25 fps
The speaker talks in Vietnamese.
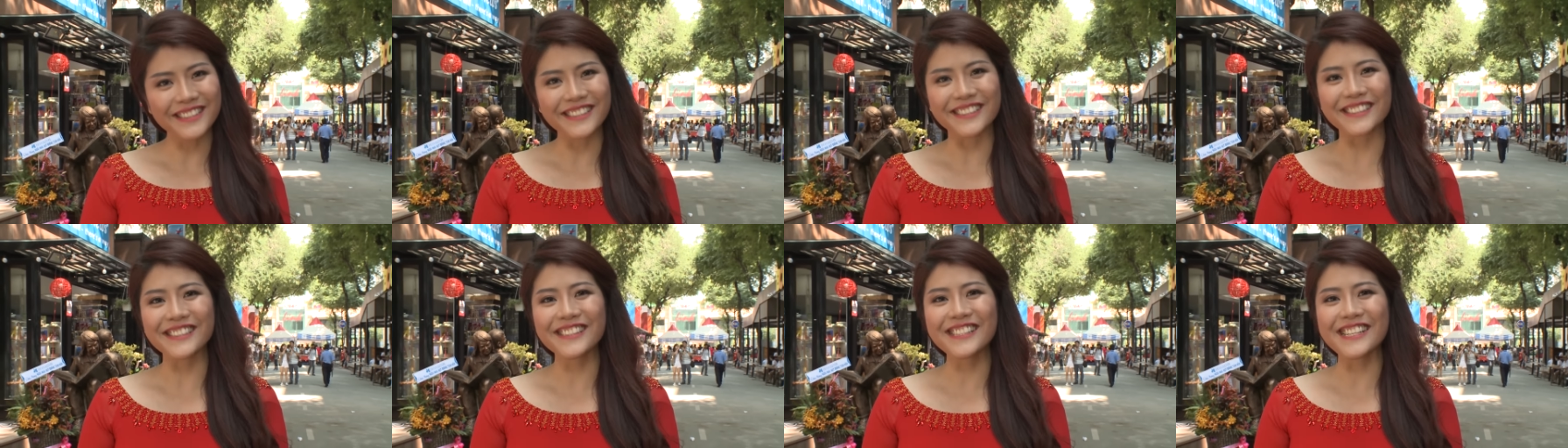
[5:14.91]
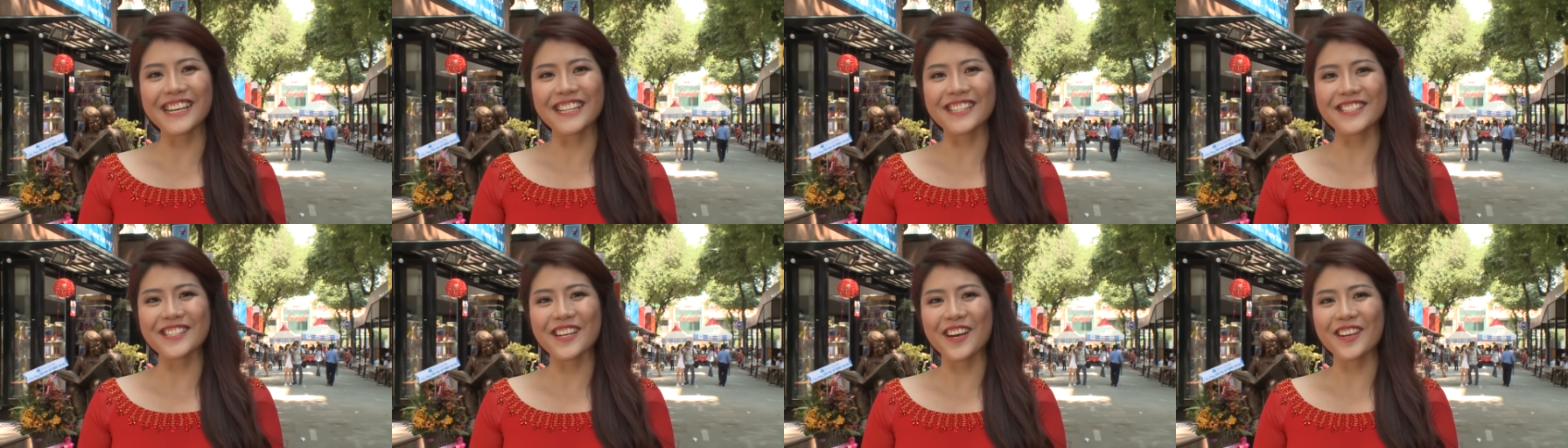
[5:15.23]
tưởng
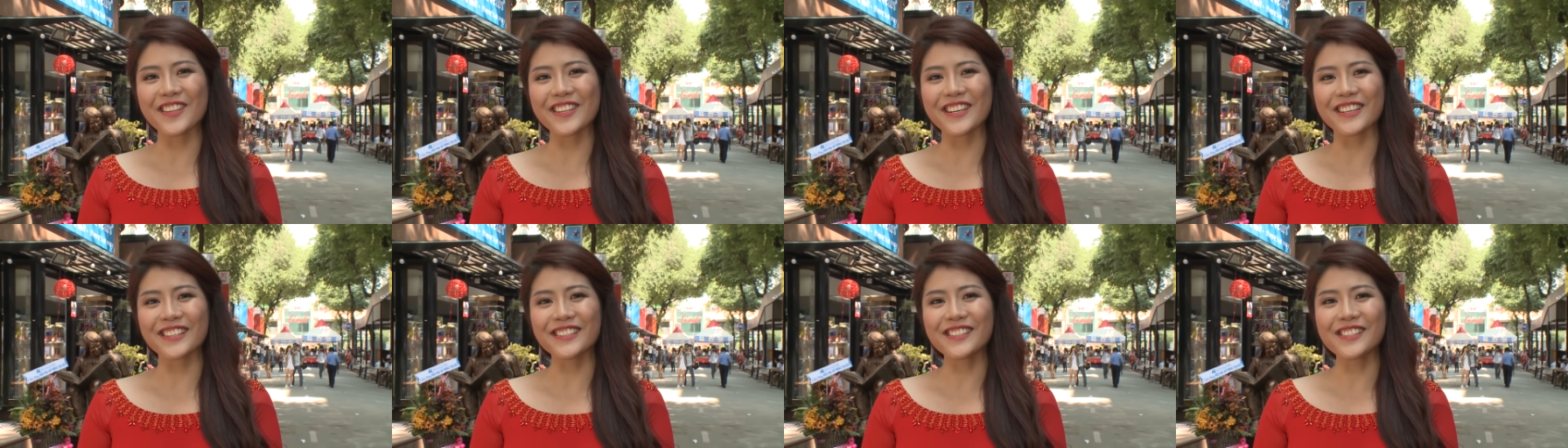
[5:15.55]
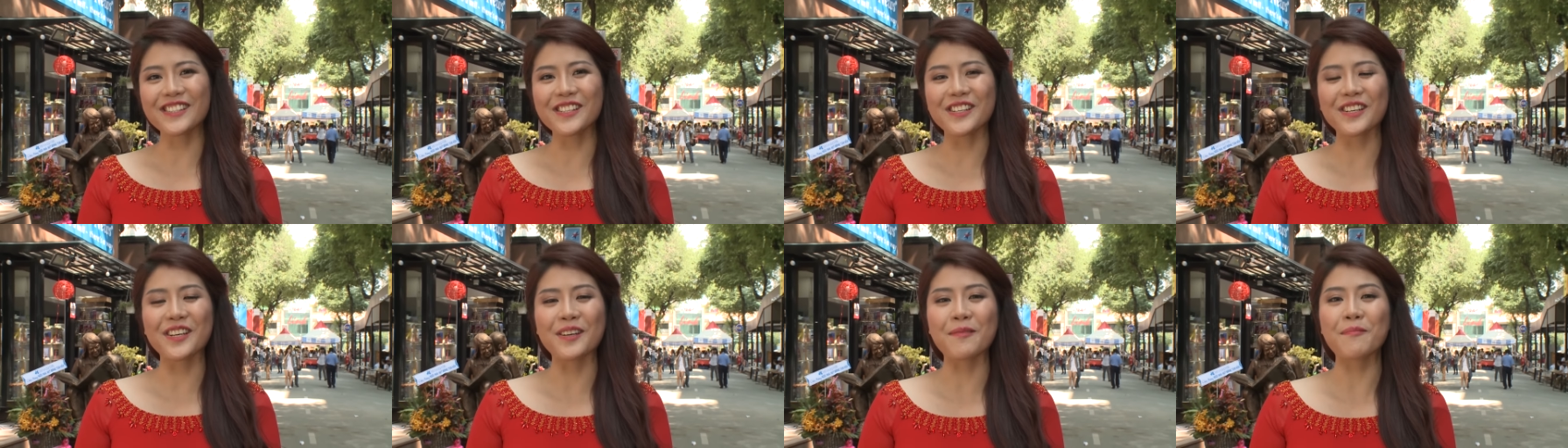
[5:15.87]
dành cho những
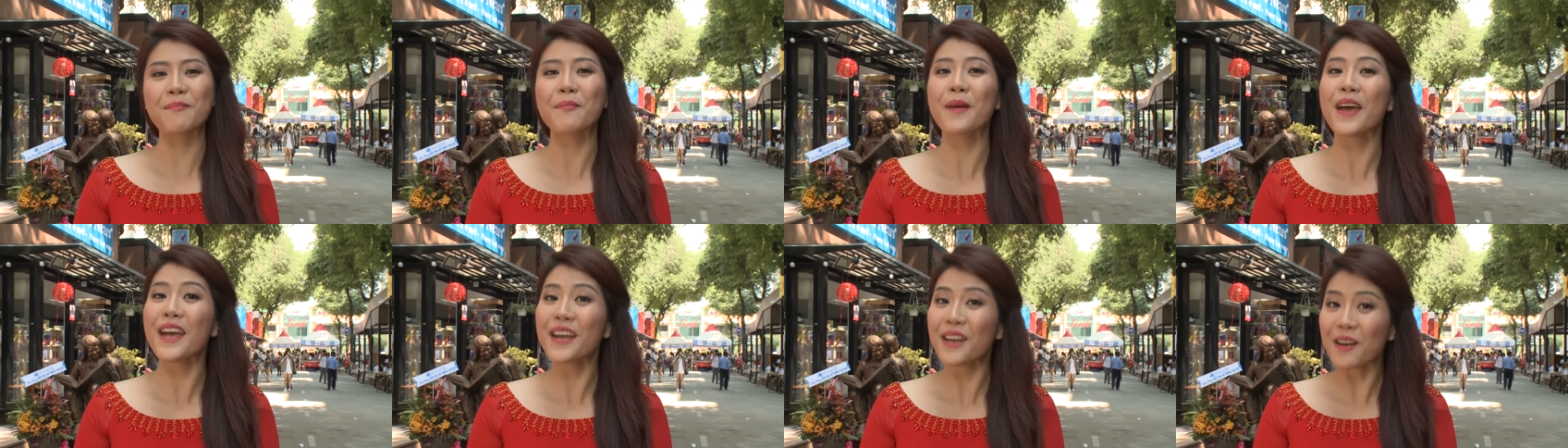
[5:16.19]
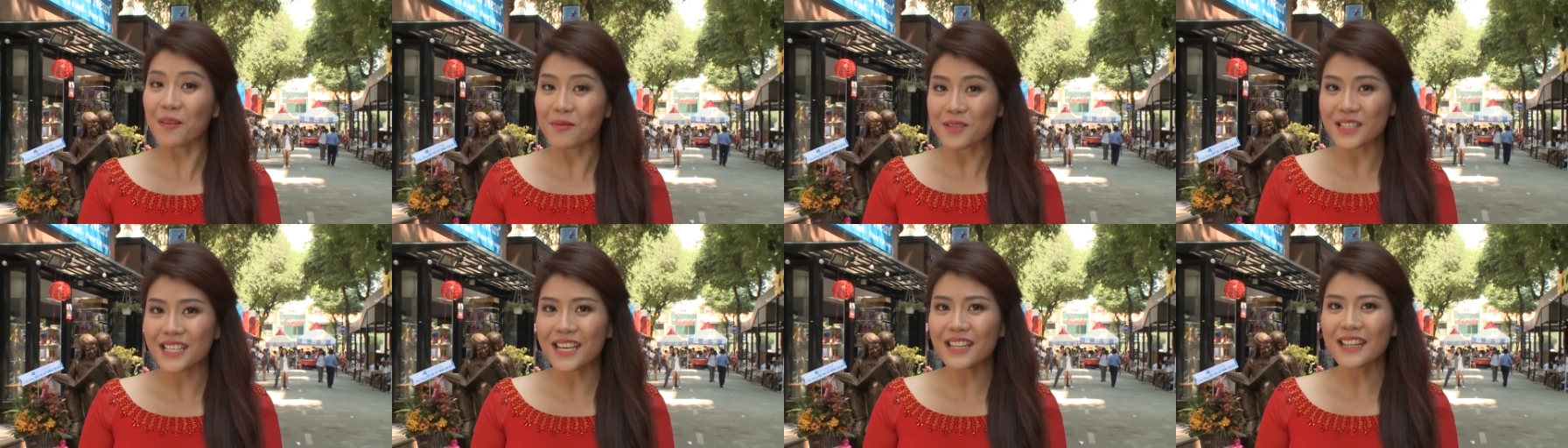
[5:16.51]
người mê
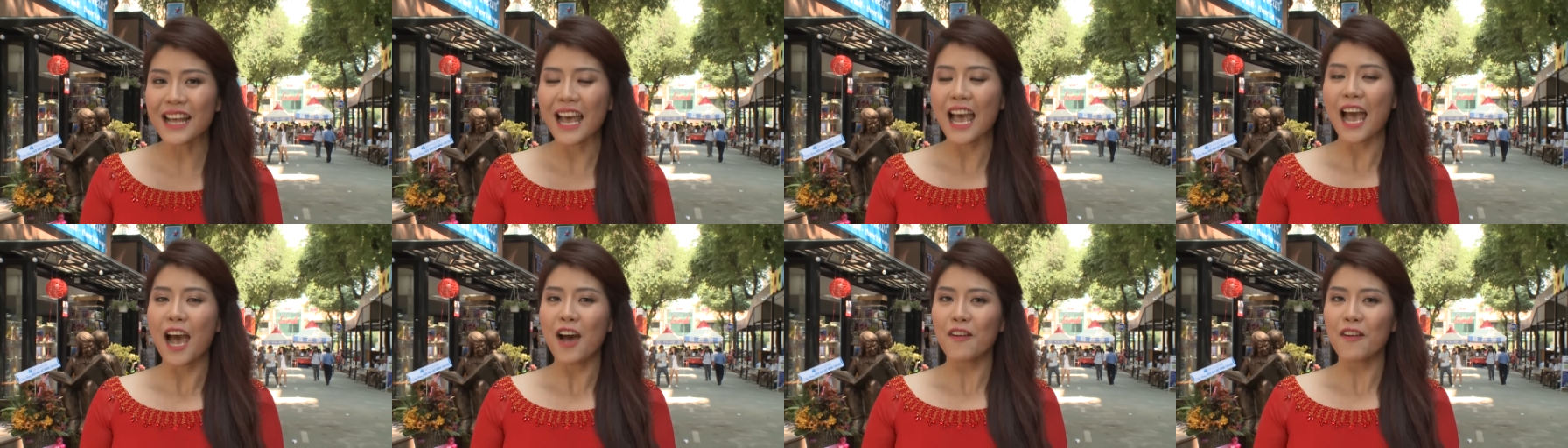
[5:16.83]
đọc sách